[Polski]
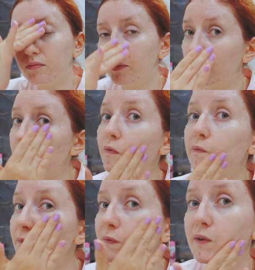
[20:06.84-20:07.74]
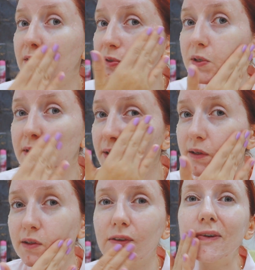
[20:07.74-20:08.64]
no to jeszcze
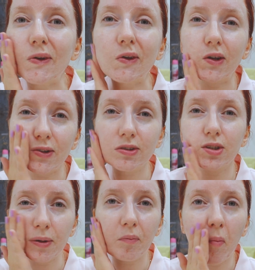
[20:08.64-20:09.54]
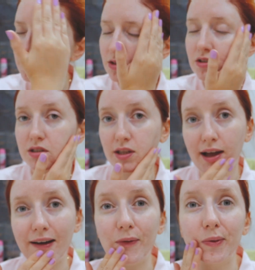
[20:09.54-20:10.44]
taki tonik jeszcze.
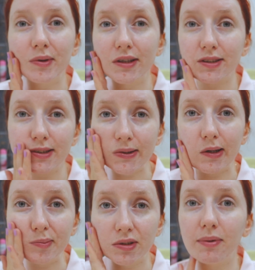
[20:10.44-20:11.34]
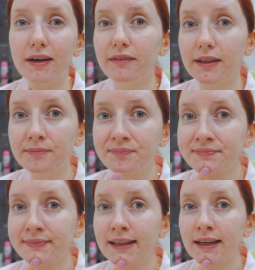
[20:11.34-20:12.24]
Zostało mi jeszcze trochę przebarwień
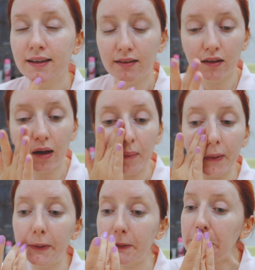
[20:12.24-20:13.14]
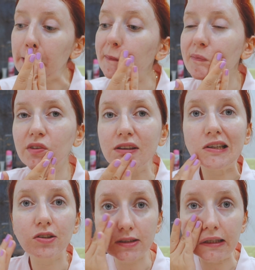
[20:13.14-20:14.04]
na brodzie z
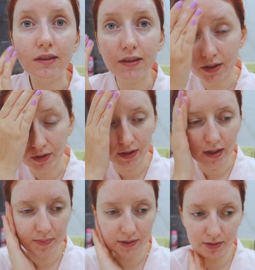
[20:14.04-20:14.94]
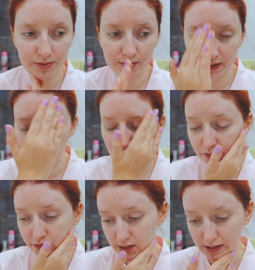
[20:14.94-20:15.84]
ostatniego epizodu
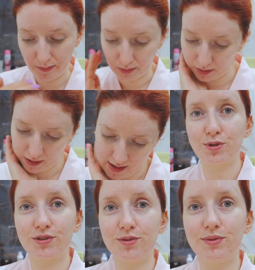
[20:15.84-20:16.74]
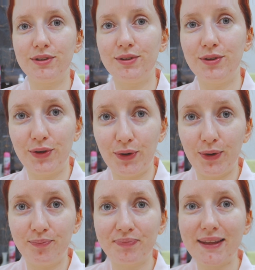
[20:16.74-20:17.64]
jakiegoś wysypu. Przechodzimy do